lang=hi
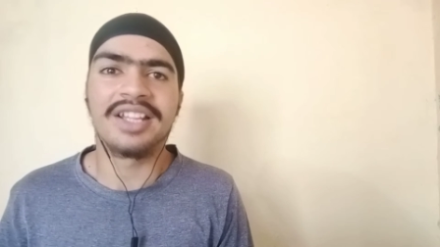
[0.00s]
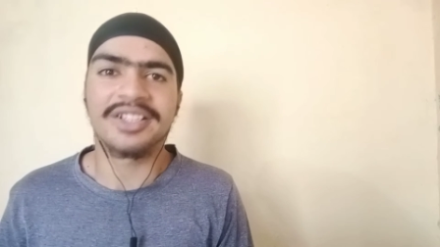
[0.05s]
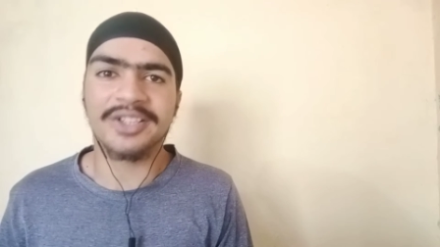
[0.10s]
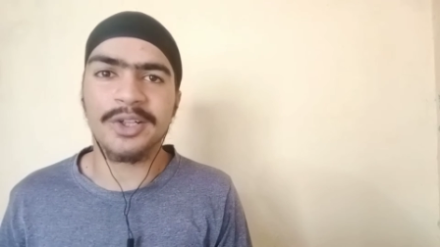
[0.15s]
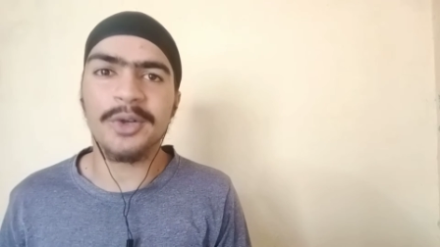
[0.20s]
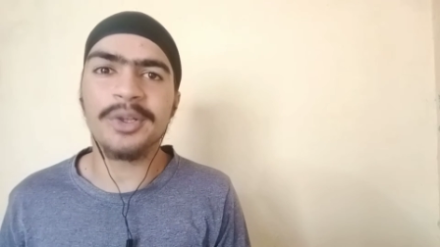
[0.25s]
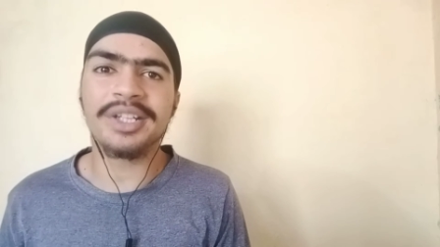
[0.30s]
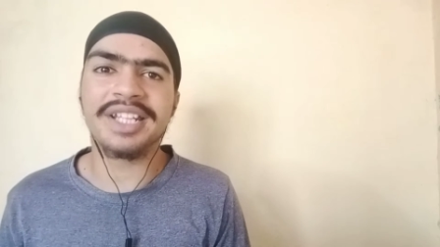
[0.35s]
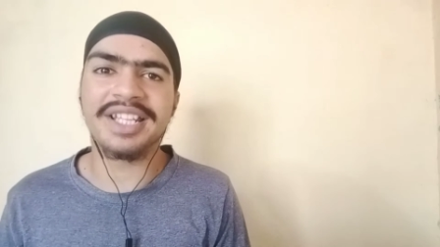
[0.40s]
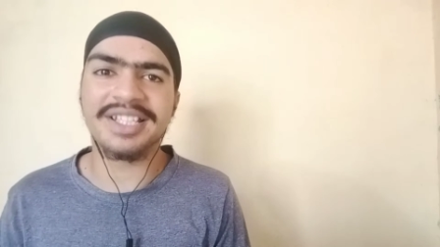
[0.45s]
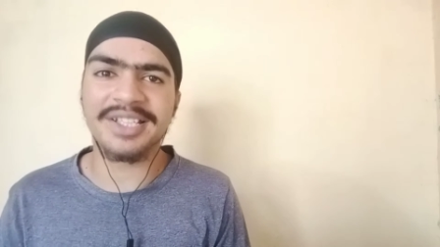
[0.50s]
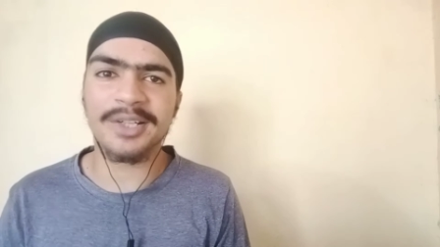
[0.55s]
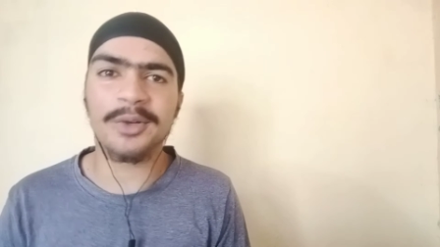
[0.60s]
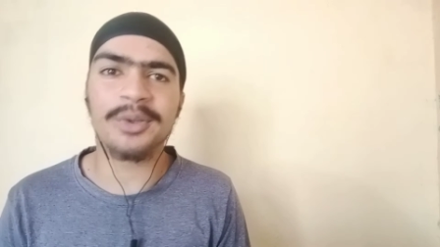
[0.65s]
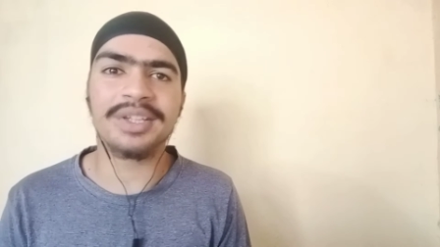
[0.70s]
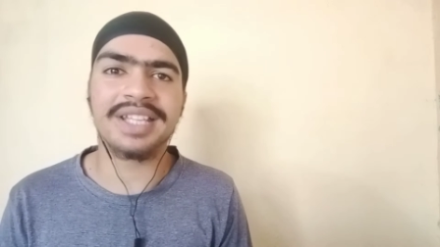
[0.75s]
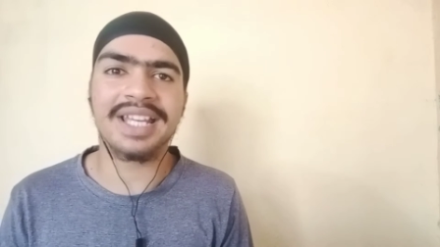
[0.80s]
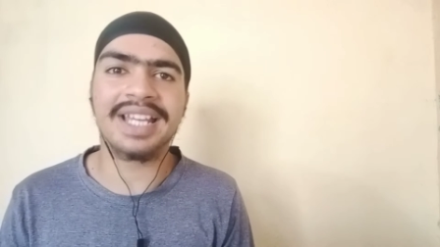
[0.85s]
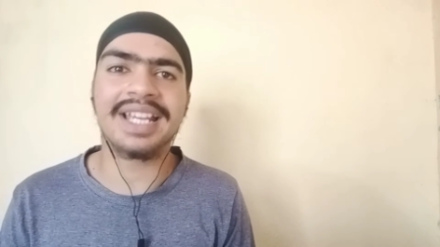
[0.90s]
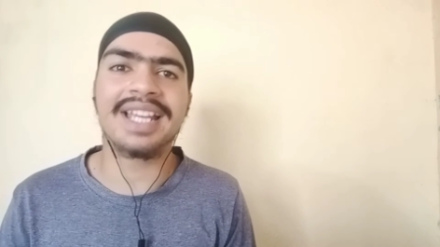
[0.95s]
चलो टीजर
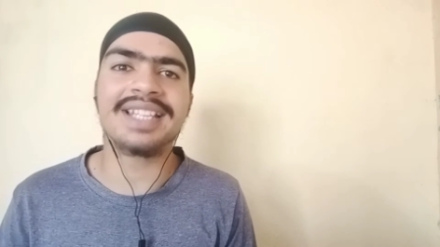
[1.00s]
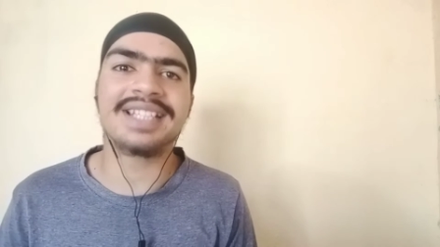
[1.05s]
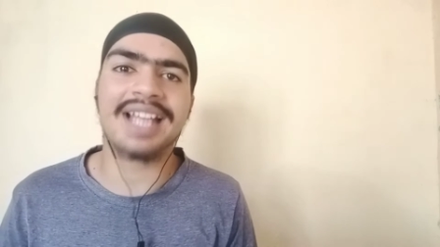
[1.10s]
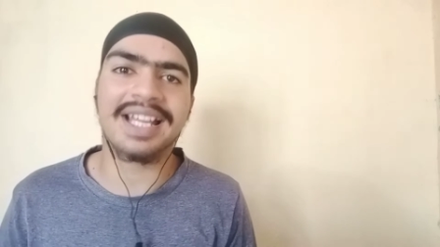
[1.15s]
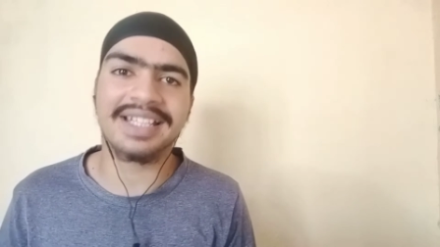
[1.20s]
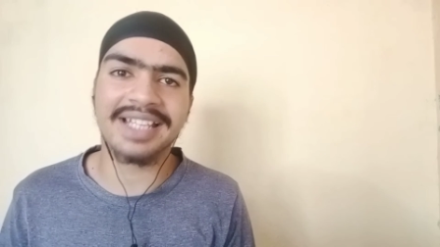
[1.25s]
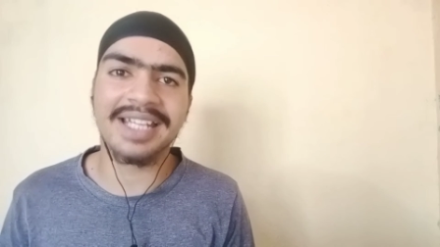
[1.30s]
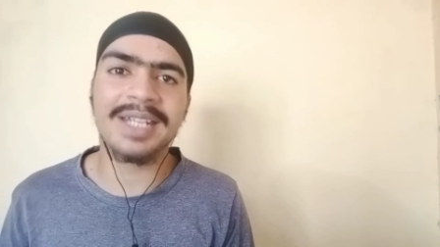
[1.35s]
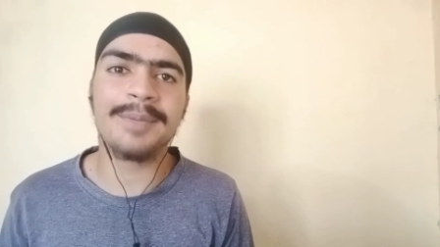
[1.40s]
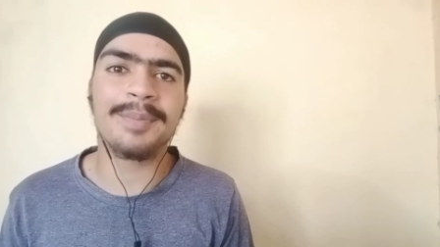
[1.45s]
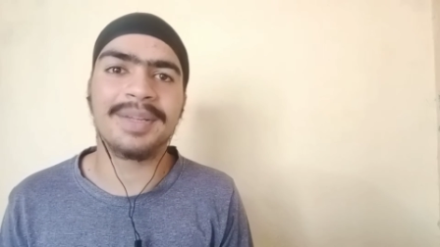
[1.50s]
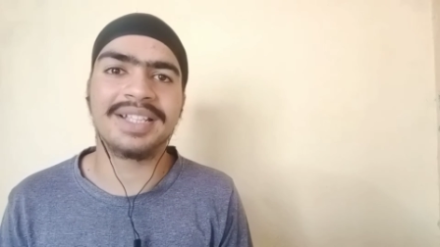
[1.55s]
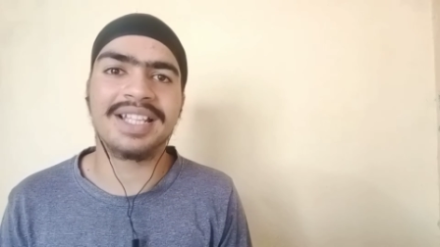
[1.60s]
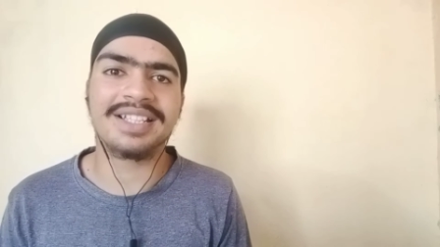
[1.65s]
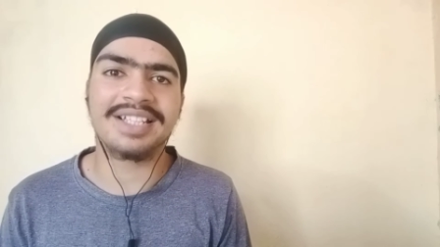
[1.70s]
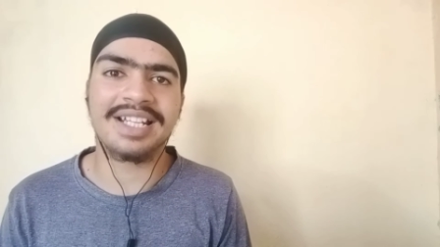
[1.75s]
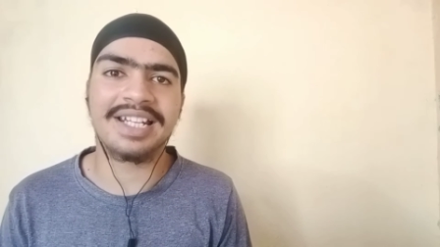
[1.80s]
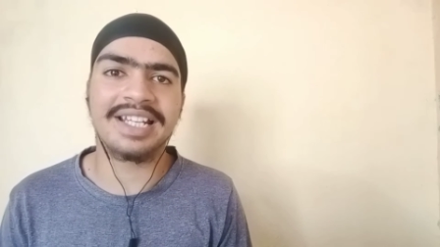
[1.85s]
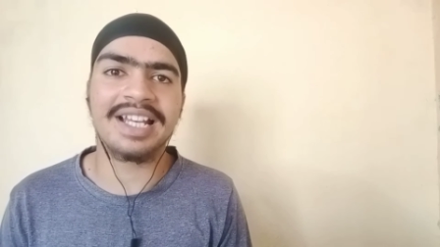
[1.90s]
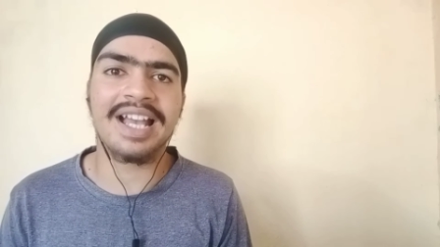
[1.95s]
को देख के ज़्यादा नहीं पता
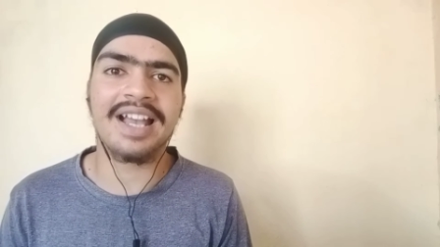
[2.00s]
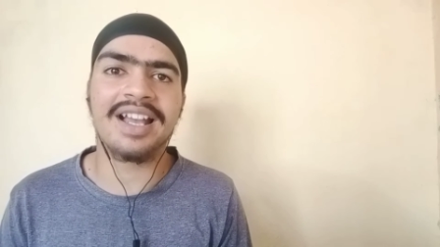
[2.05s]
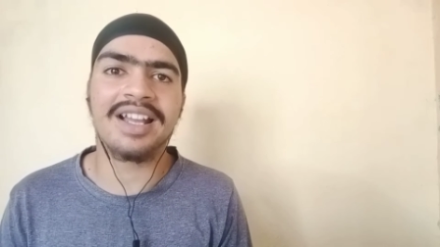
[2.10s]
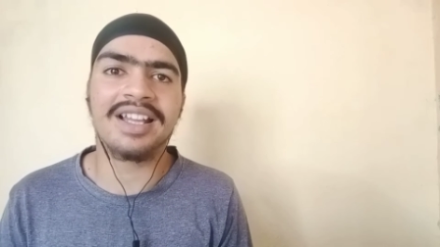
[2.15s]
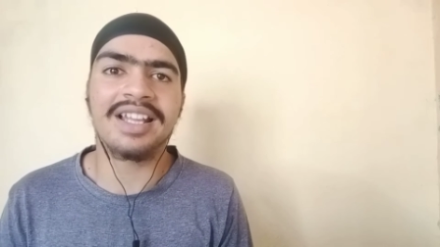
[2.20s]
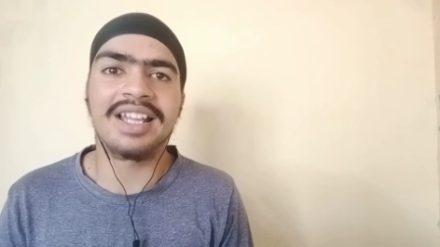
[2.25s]
चलेगा